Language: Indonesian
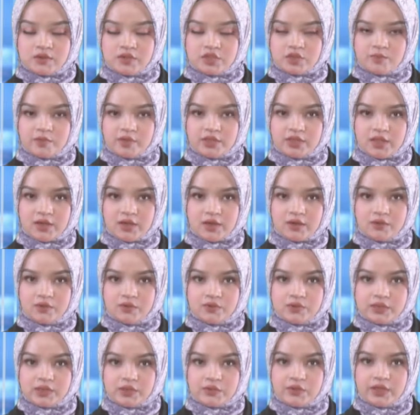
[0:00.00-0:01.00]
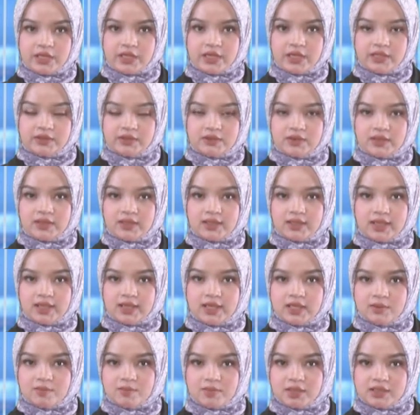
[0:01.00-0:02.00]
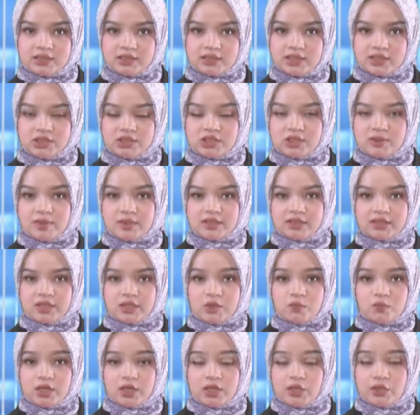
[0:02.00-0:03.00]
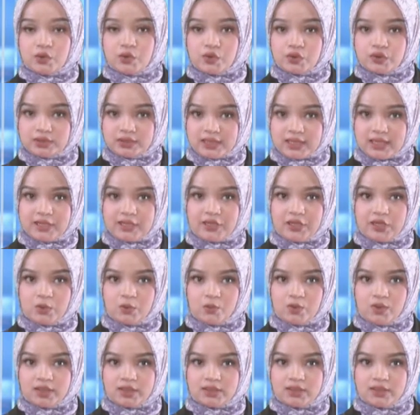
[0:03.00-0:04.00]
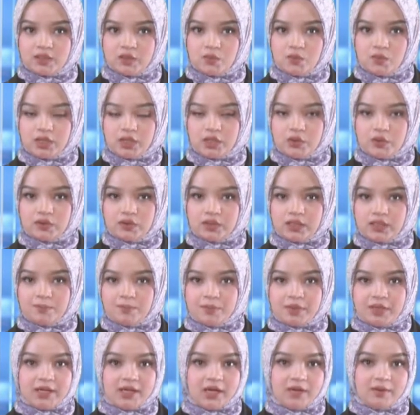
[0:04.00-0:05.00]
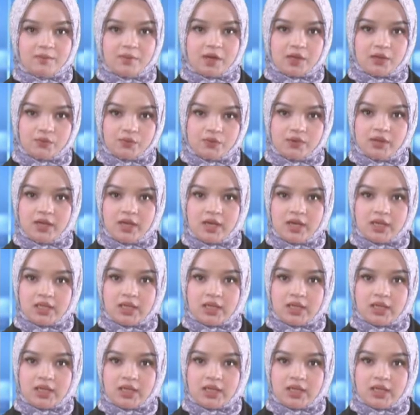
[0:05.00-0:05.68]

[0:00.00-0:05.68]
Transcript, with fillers: Sementara itu, saudara terkait masa jabatan wali kota dan wakil wali kota Pekanbaru